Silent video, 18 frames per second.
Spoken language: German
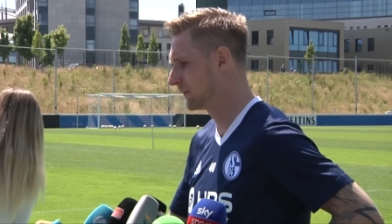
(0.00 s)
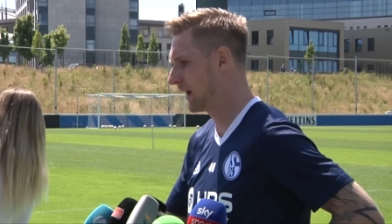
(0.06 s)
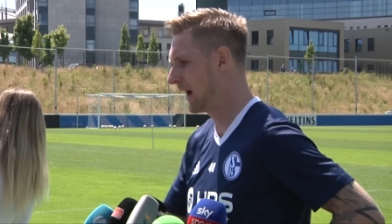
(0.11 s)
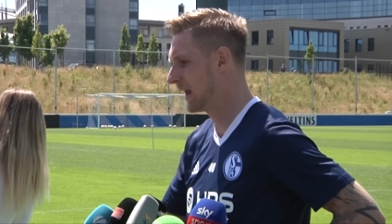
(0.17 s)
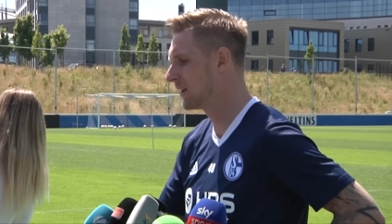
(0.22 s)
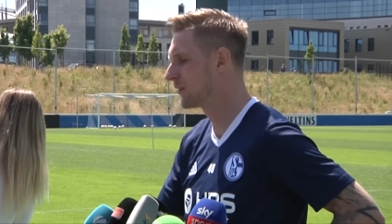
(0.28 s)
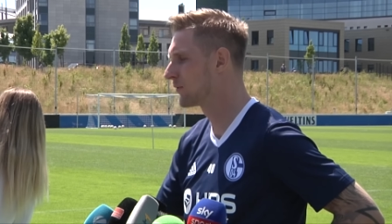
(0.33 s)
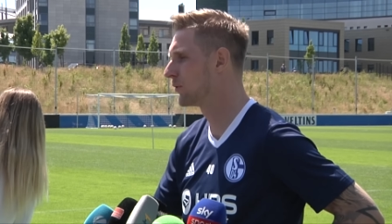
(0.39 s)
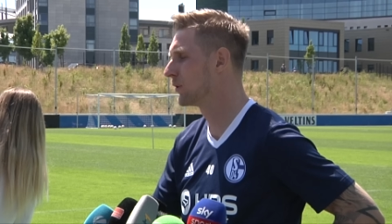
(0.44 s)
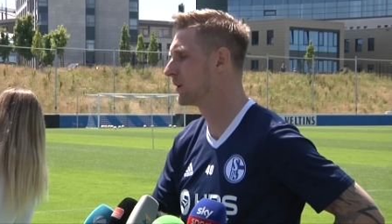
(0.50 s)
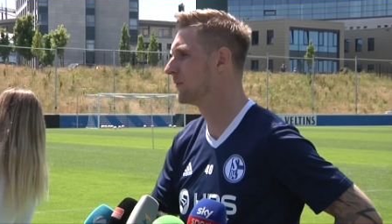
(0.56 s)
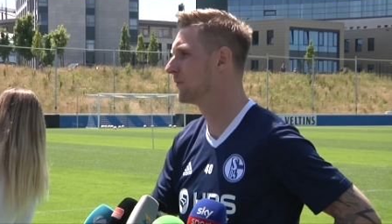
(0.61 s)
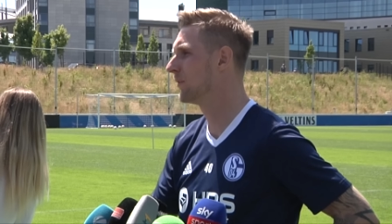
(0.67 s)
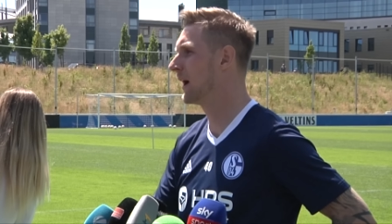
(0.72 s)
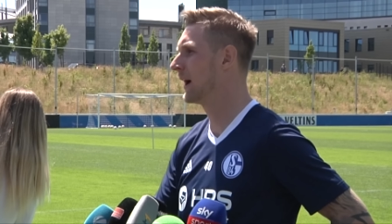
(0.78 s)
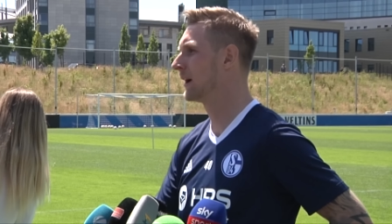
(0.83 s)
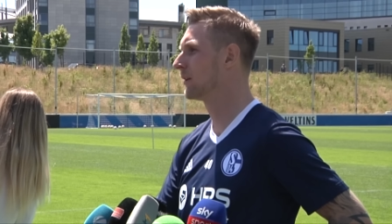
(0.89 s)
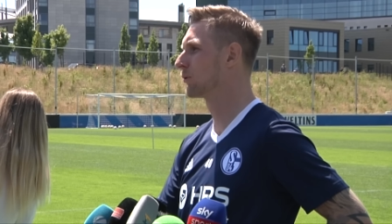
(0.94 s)
alles für den
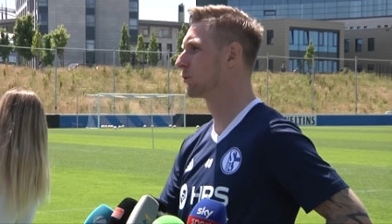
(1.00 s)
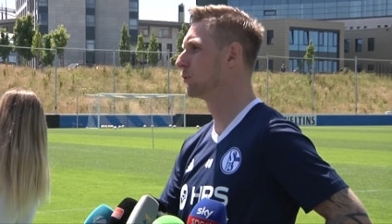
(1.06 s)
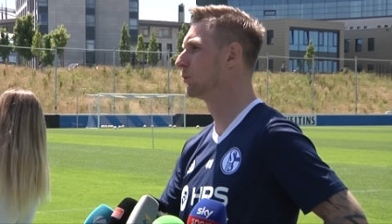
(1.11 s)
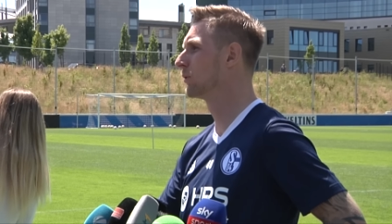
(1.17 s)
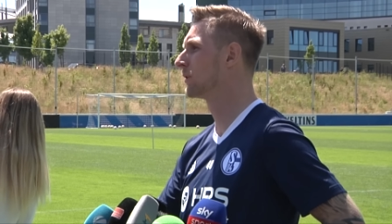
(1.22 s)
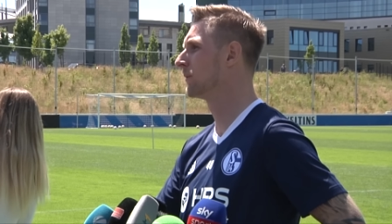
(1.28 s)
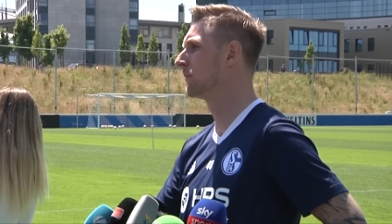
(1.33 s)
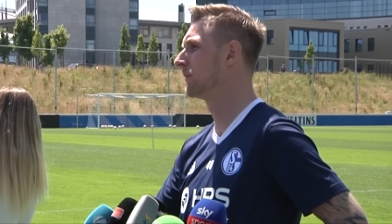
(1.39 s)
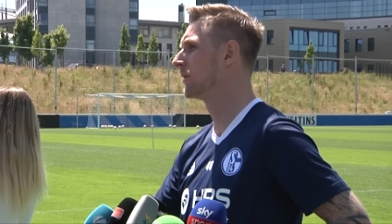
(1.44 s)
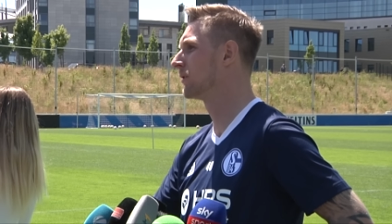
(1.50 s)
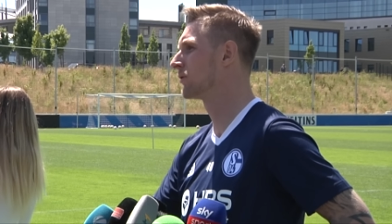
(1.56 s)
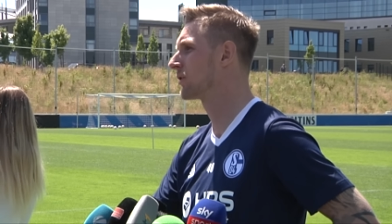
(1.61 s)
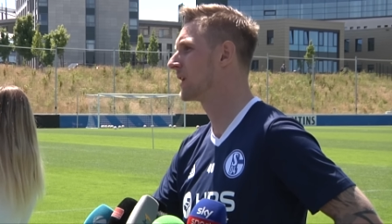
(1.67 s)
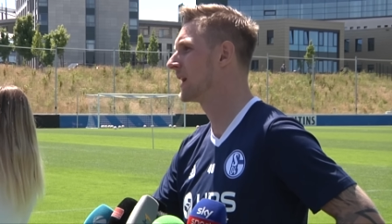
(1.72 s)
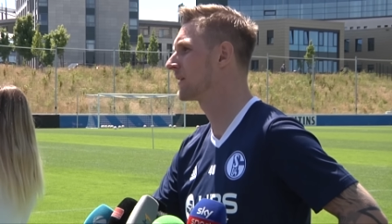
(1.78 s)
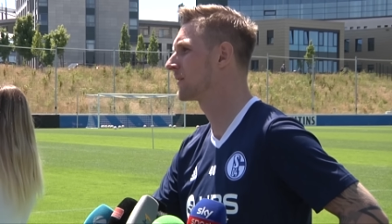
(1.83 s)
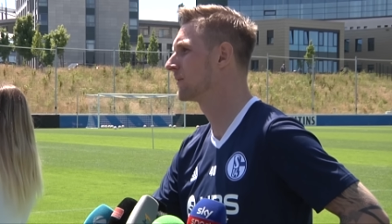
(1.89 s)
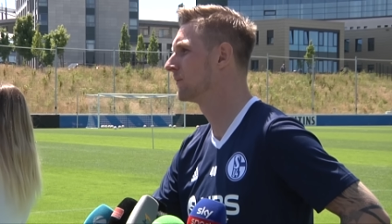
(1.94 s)
Verein tut, in, in
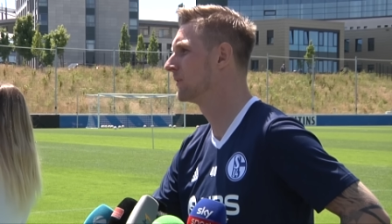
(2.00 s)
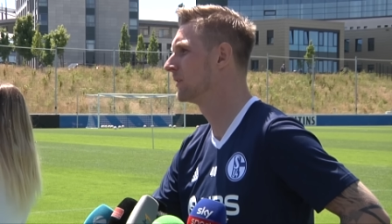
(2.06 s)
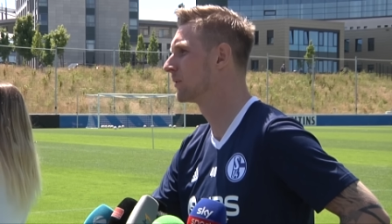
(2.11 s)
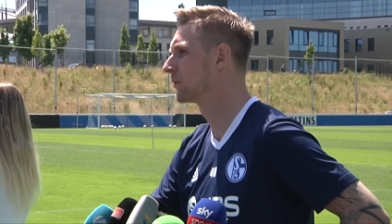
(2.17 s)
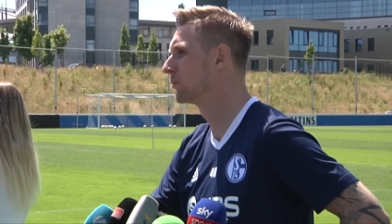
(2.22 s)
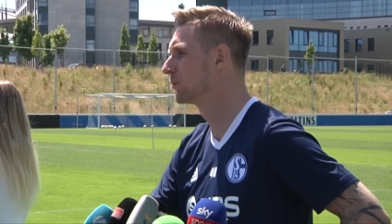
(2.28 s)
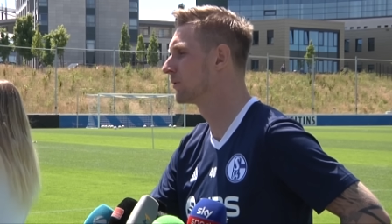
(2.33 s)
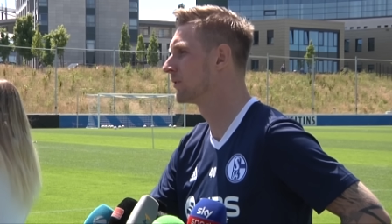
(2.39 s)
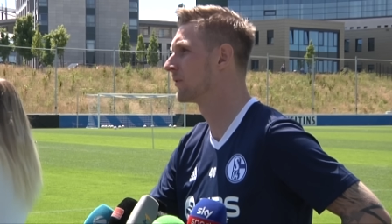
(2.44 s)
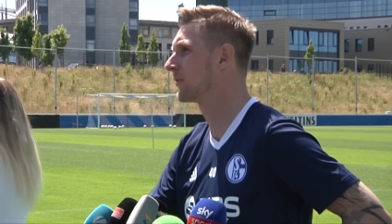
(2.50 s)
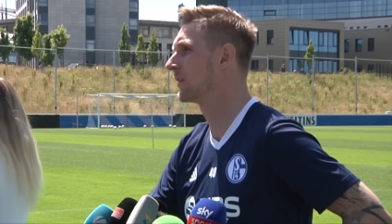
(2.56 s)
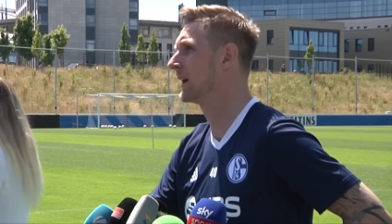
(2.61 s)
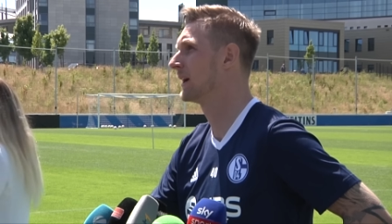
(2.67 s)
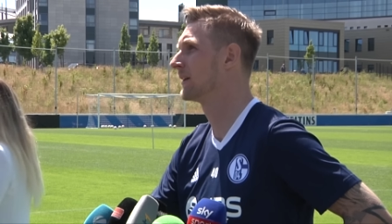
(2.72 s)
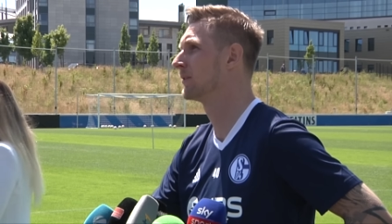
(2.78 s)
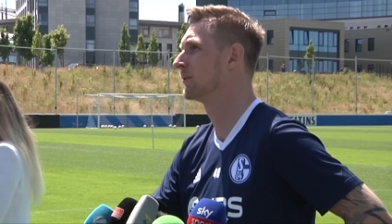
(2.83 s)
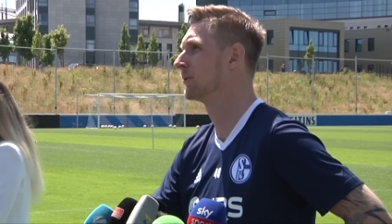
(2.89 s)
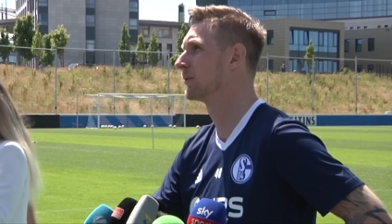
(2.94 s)
schlechten wie in guten
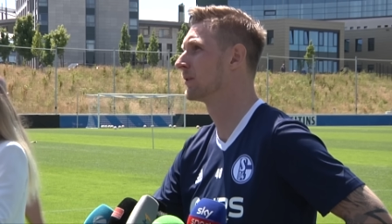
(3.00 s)
Zeiten.